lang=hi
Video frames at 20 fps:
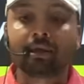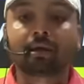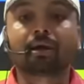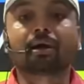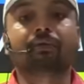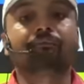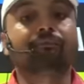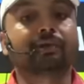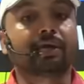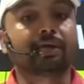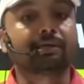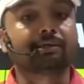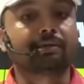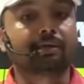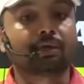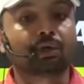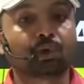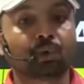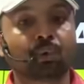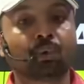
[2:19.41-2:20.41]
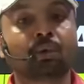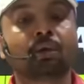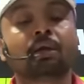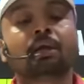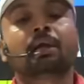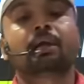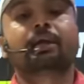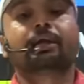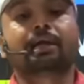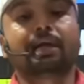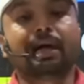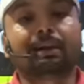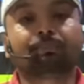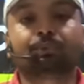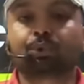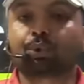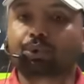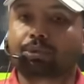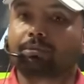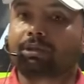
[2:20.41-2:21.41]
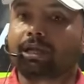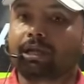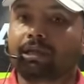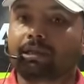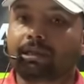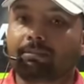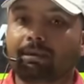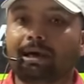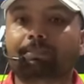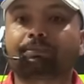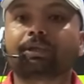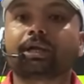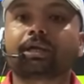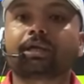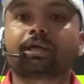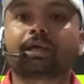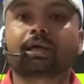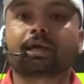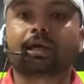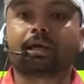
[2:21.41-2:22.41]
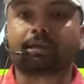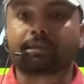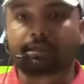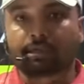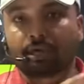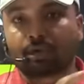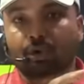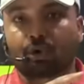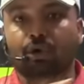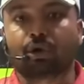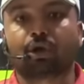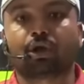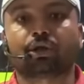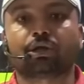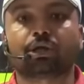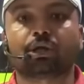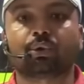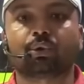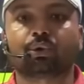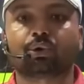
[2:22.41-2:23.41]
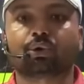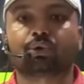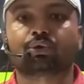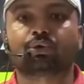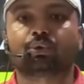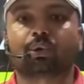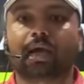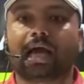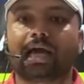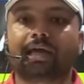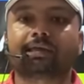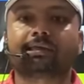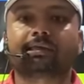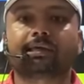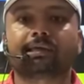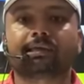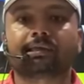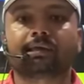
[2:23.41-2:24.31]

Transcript: कम वैकेंसी क्यों लेकिन आप दोस्त मेरे जब आप देखिएगा इसकी क्रोनोलॉजी को तो जुलाई से